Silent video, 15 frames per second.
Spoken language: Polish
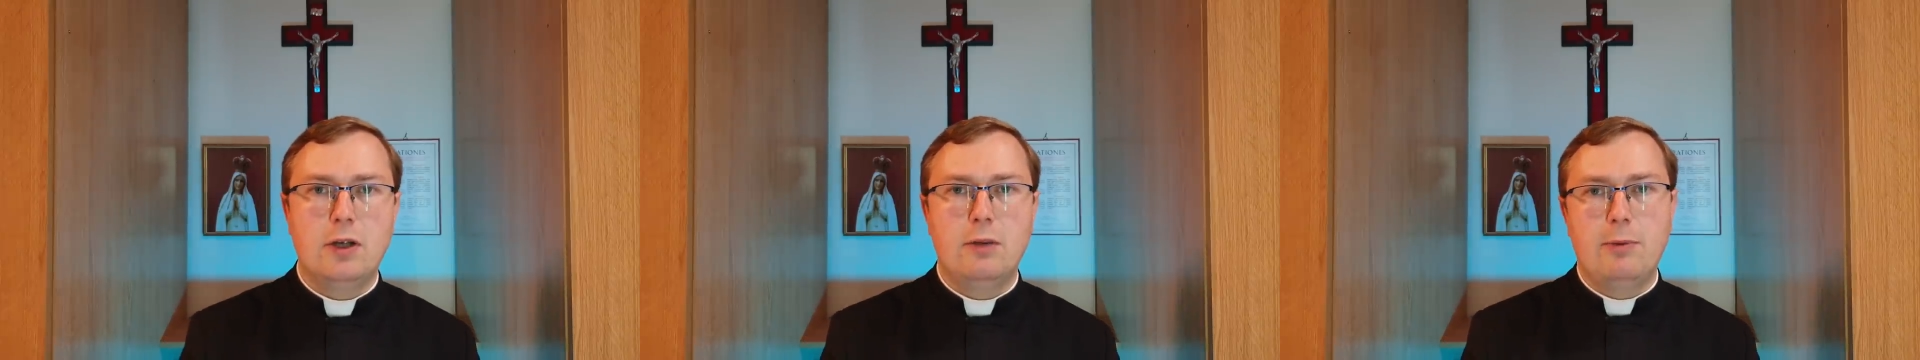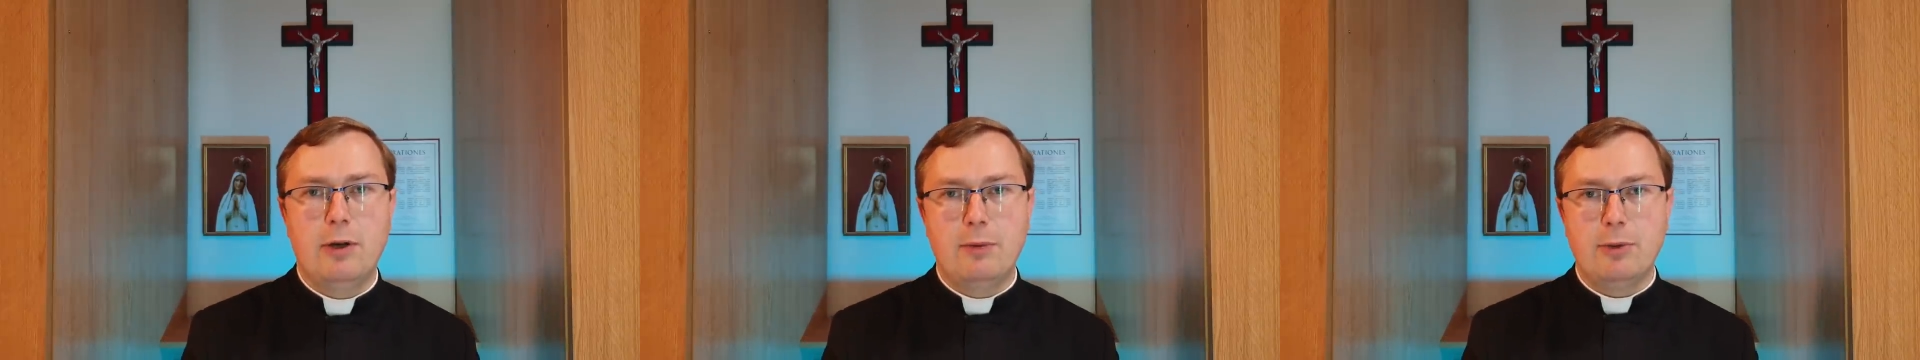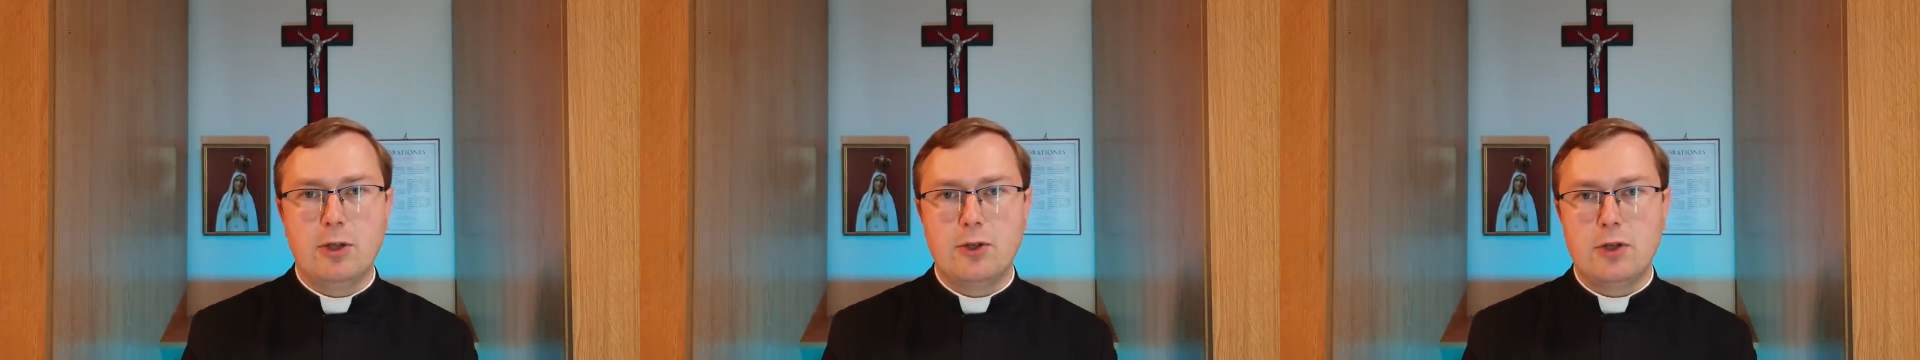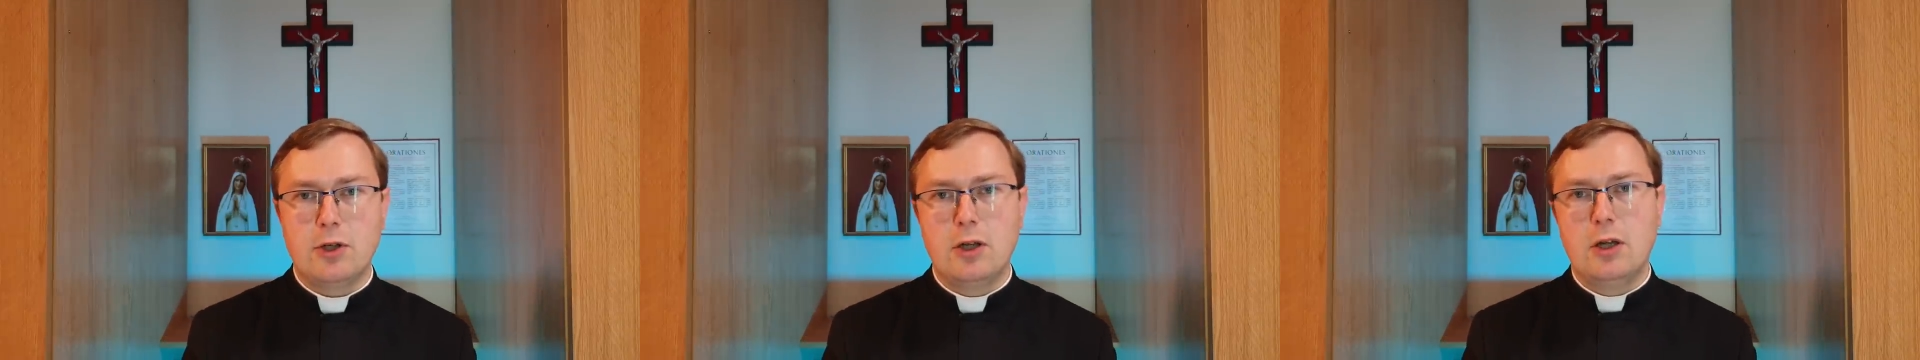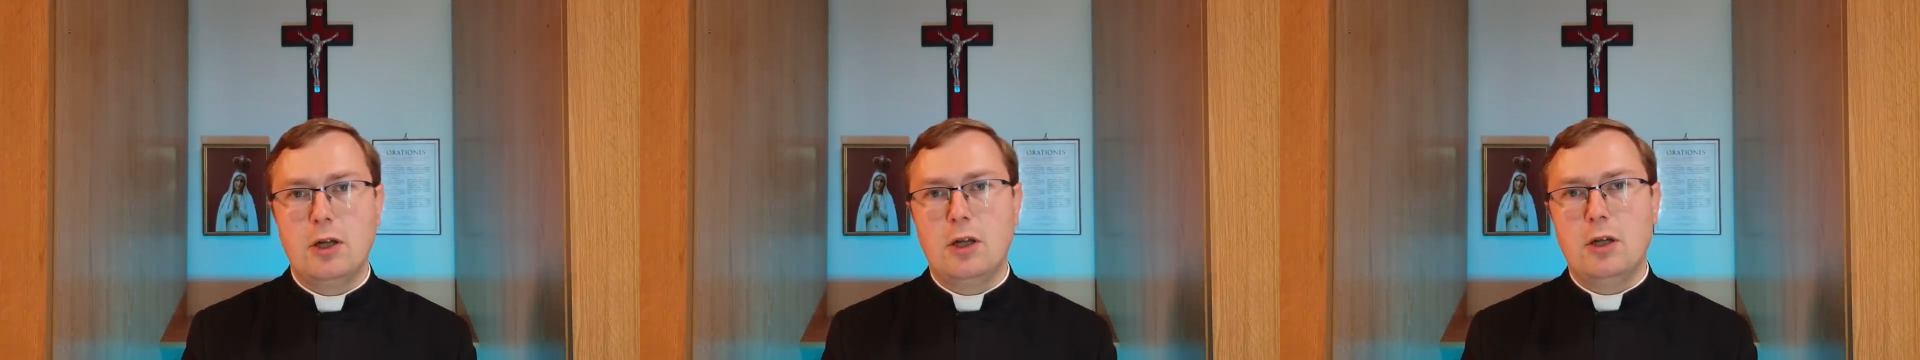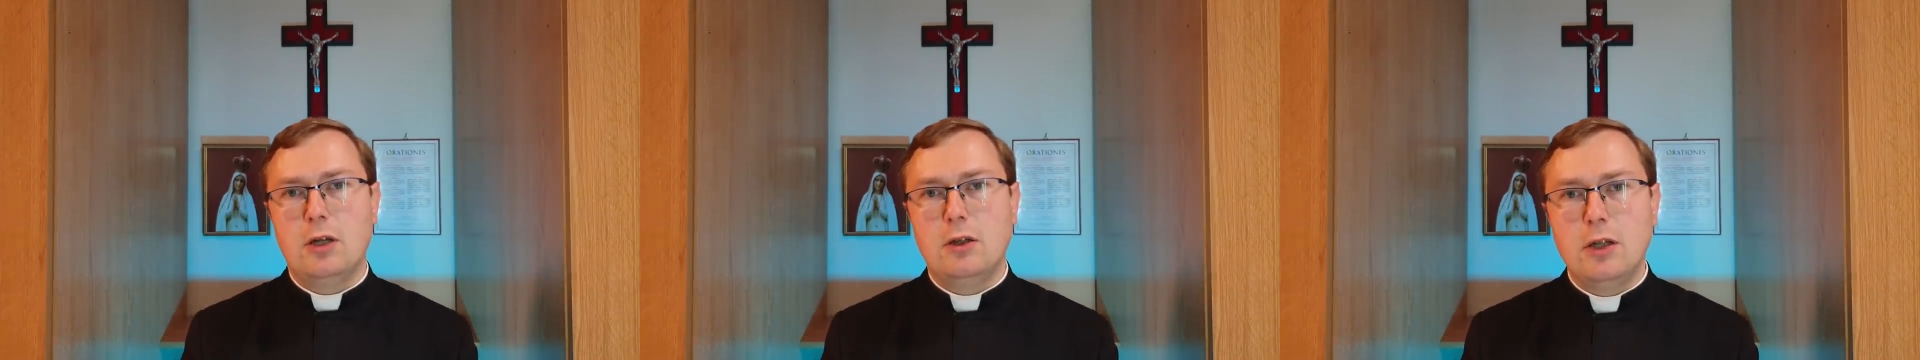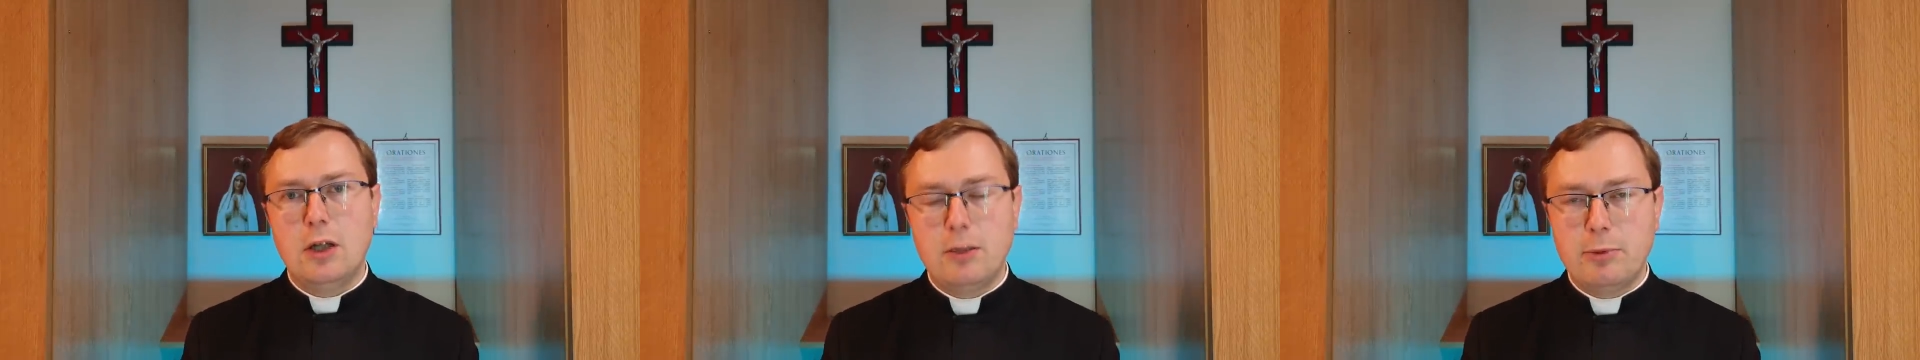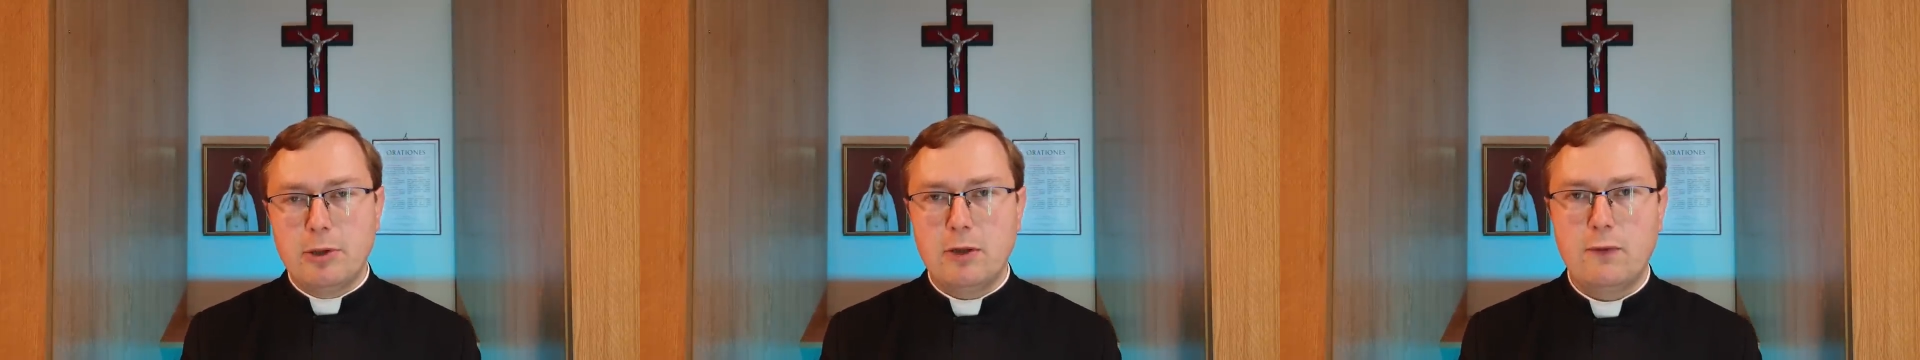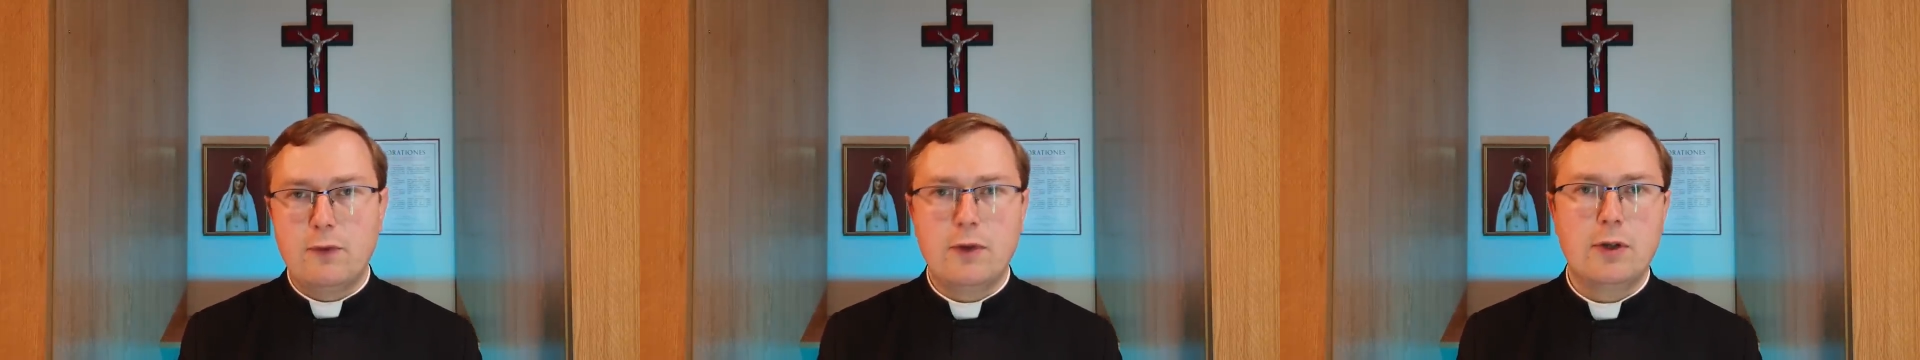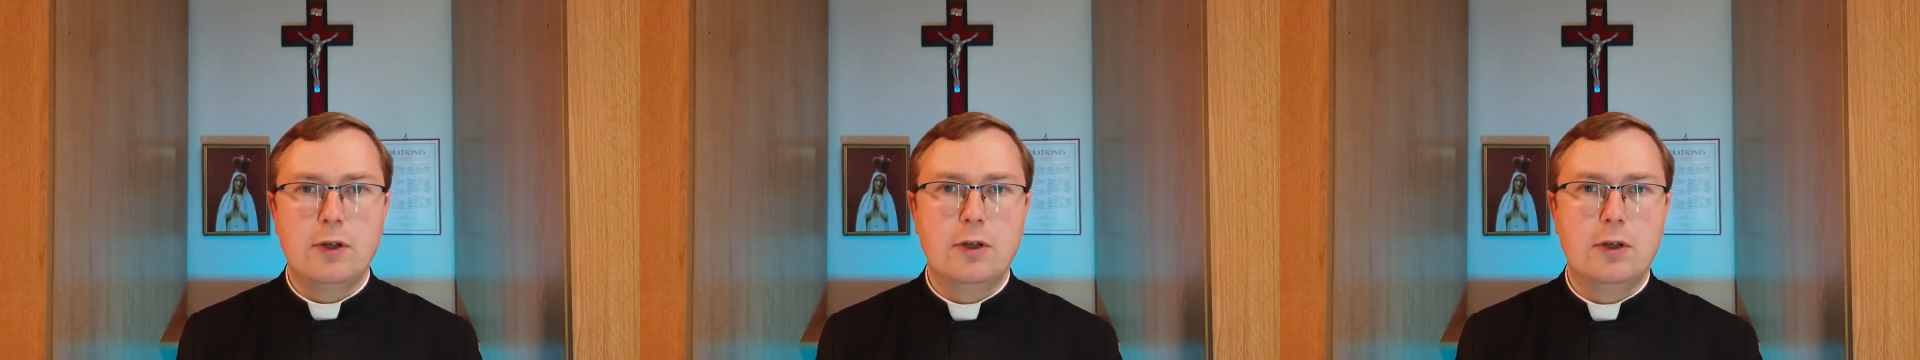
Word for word: papież? Najpierw